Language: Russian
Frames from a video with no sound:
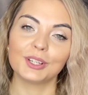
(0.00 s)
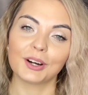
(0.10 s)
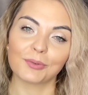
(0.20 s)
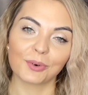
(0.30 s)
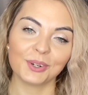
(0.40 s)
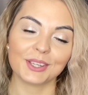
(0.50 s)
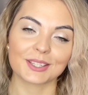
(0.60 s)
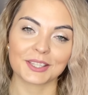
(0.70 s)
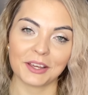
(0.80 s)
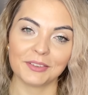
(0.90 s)
никого не
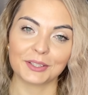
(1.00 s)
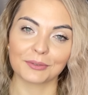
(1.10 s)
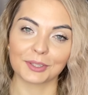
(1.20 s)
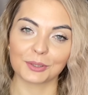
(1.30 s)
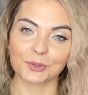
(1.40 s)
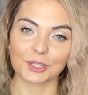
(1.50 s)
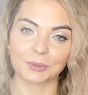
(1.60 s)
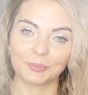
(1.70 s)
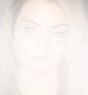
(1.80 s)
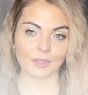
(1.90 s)
оставит равнодушным.